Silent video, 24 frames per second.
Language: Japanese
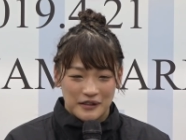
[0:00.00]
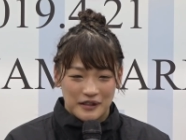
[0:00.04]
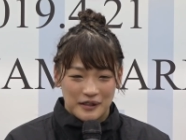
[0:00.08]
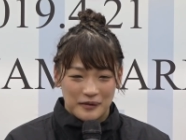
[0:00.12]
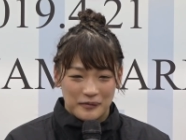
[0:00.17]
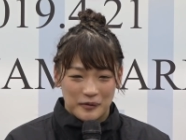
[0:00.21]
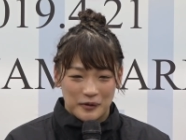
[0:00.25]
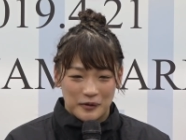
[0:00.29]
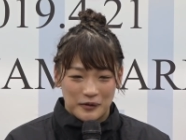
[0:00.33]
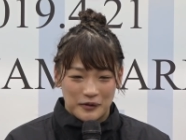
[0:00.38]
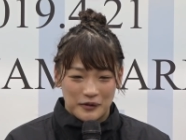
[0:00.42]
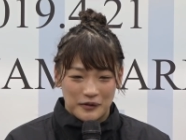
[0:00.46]

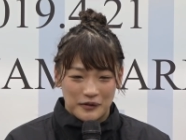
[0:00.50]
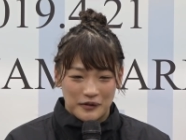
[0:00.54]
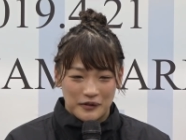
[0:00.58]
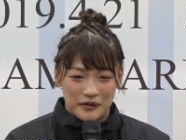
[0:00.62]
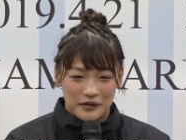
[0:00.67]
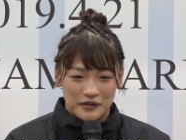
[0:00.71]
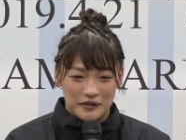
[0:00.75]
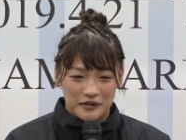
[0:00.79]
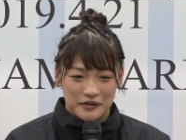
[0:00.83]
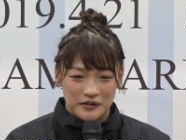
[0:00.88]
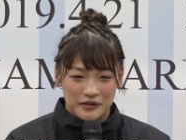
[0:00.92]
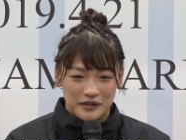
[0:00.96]
でも
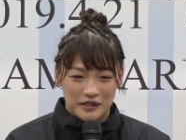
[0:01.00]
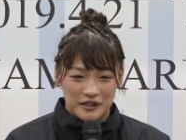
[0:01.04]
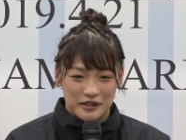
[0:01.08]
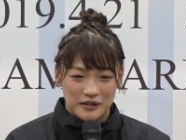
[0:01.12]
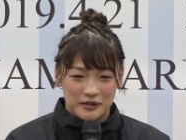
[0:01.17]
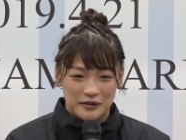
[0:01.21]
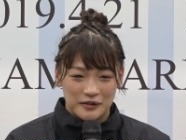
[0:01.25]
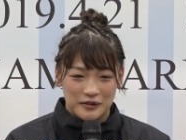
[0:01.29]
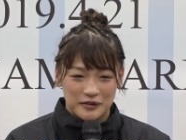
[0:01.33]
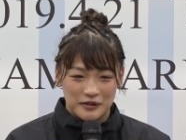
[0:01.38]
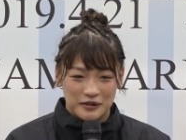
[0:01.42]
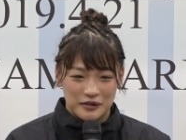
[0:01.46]
少し
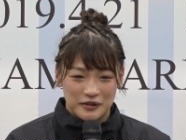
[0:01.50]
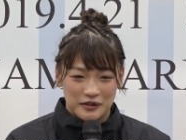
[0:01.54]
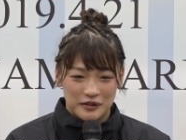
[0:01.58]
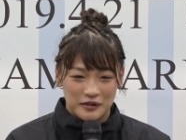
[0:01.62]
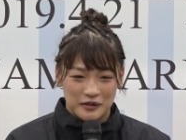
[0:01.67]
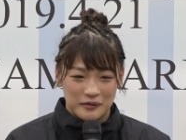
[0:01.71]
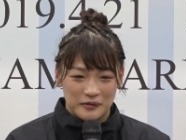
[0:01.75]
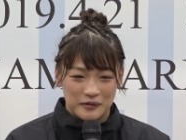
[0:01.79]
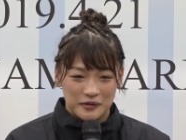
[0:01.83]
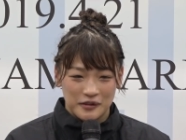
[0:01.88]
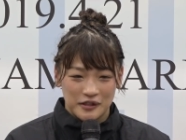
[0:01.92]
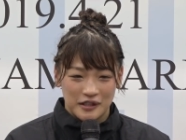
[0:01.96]
ずつ
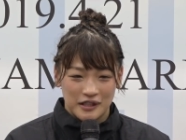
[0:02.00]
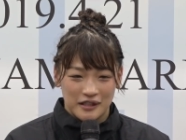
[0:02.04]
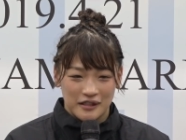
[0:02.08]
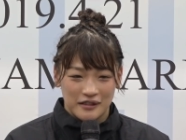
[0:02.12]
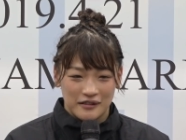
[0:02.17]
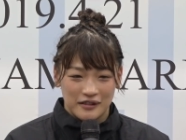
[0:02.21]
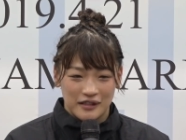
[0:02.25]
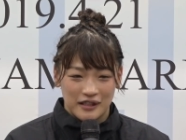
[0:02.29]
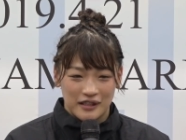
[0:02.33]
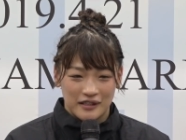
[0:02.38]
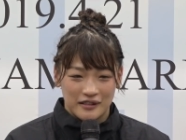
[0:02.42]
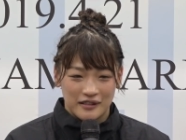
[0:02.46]

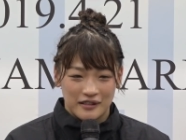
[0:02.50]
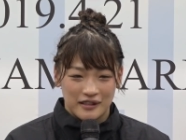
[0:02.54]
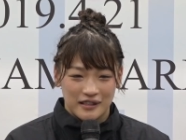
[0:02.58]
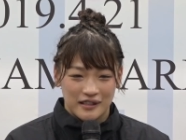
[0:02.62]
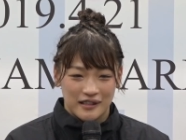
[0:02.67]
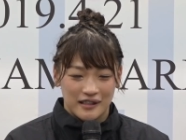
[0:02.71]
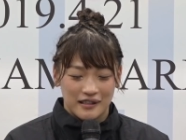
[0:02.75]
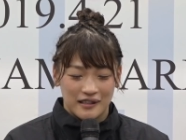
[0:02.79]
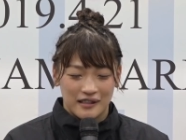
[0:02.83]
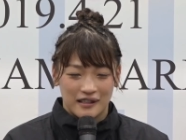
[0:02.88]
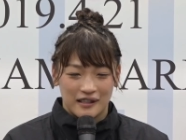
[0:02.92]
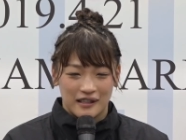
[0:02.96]
シュートボクシングで
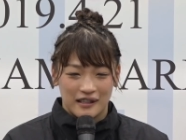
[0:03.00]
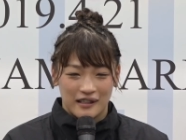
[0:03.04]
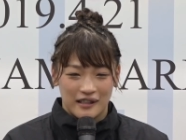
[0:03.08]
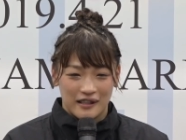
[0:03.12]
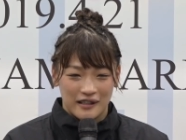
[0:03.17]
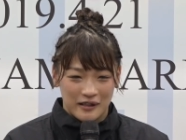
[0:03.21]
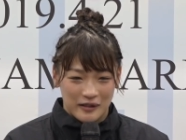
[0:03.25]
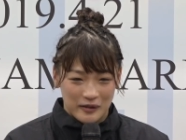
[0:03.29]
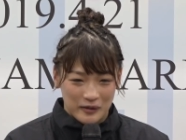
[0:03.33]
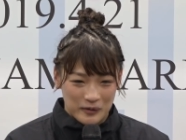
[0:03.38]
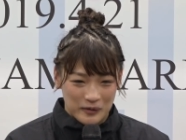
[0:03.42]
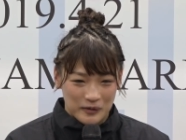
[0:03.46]
培った打
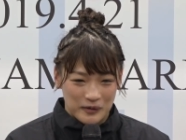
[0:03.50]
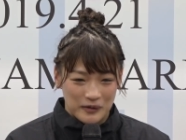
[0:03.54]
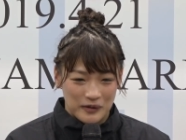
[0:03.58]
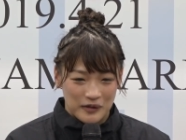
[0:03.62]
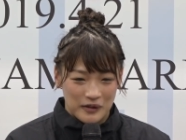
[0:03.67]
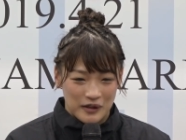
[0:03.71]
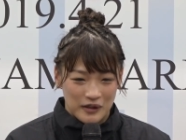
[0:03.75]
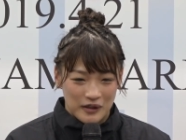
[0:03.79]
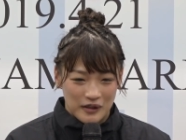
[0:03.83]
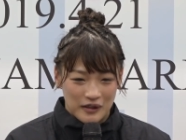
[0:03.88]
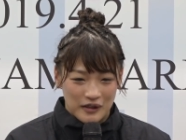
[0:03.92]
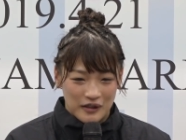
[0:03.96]
撃を
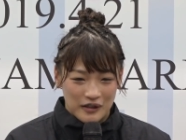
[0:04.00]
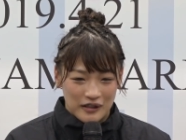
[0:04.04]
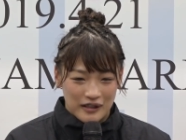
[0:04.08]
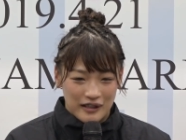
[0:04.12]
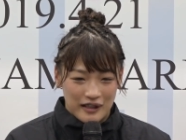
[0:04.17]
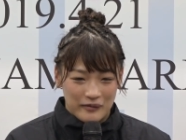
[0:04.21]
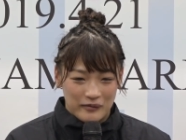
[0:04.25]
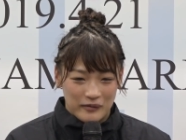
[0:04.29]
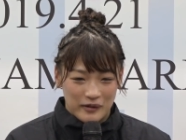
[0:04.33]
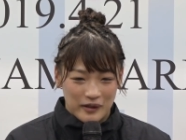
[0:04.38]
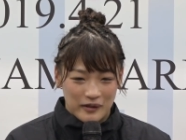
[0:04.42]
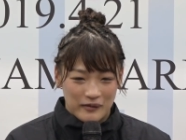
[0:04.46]

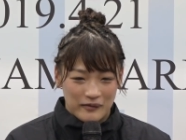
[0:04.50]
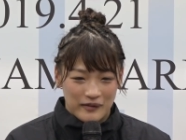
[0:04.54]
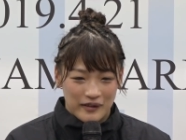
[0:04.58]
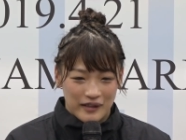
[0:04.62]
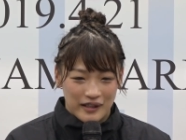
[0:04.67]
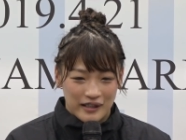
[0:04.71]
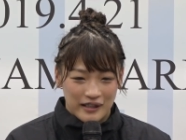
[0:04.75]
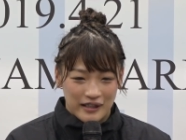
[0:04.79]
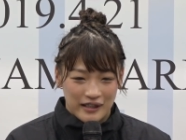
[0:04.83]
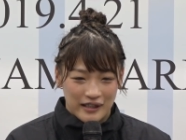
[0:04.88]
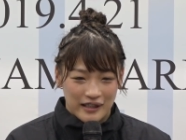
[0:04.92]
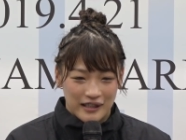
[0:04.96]

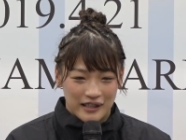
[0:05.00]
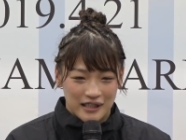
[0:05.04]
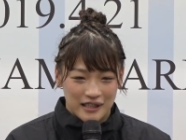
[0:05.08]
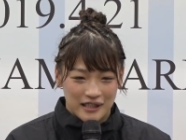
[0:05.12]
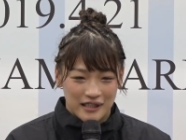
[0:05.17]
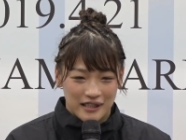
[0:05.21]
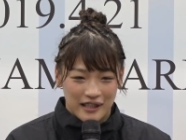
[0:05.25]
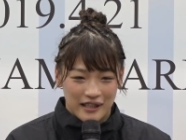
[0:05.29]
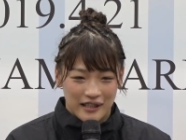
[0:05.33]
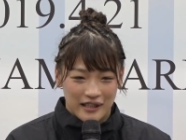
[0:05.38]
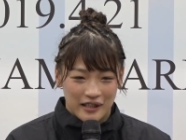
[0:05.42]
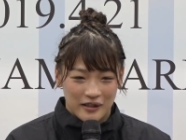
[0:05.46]
MMA に生か
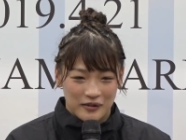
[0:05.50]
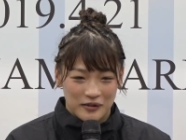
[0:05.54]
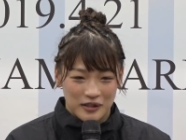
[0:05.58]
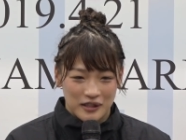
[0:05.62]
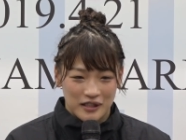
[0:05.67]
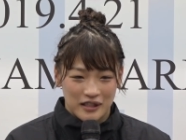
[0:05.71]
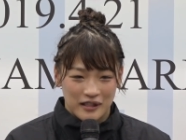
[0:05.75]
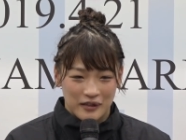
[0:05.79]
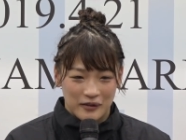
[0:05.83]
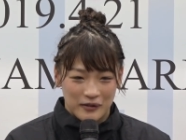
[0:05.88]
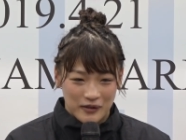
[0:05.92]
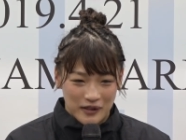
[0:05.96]
して倒
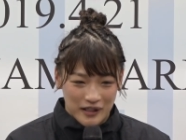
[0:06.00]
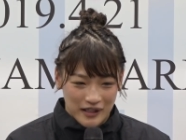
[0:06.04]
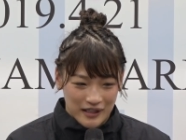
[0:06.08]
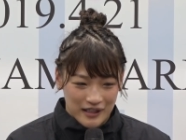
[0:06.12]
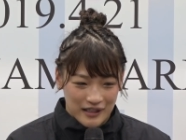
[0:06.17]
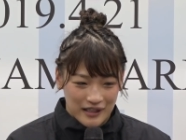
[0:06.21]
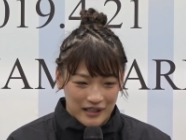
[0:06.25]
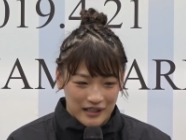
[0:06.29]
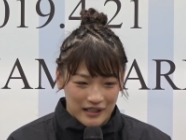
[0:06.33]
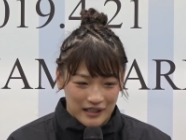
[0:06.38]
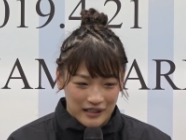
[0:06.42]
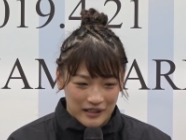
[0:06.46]
してこれ
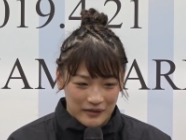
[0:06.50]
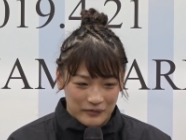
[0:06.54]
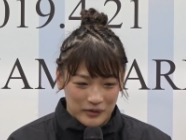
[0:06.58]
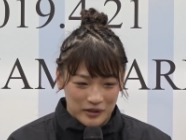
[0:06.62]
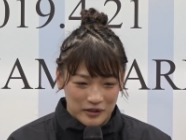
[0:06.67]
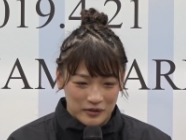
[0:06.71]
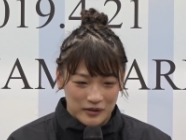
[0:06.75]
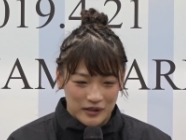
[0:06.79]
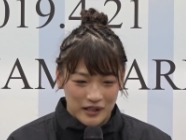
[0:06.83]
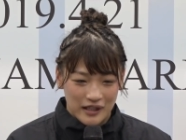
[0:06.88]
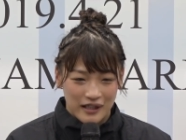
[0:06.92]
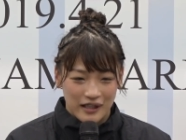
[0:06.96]
てやっ
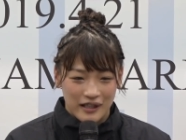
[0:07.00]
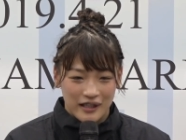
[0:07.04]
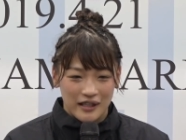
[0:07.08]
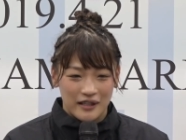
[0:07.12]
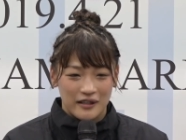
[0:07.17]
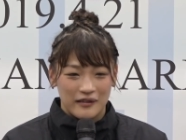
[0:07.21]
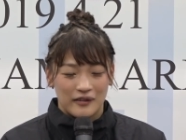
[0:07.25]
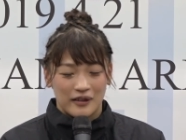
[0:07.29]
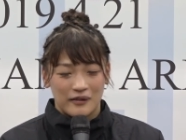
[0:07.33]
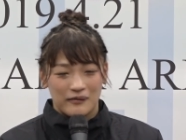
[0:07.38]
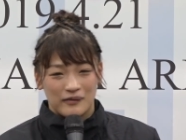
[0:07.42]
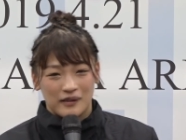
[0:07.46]
ぱそれだけ
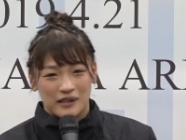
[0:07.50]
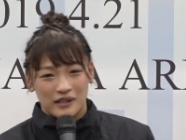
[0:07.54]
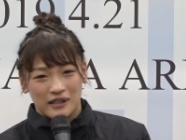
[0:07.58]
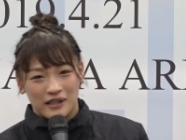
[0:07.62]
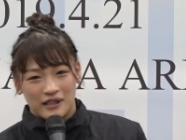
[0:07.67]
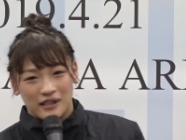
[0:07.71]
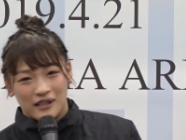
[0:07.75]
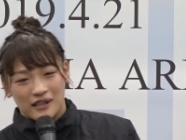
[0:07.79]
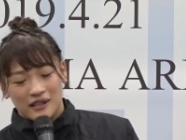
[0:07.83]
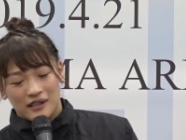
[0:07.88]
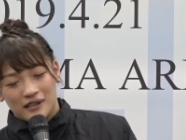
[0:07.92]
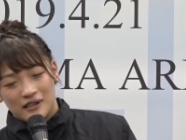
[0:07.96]
ではやっぱ
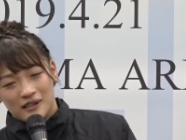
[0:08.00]
り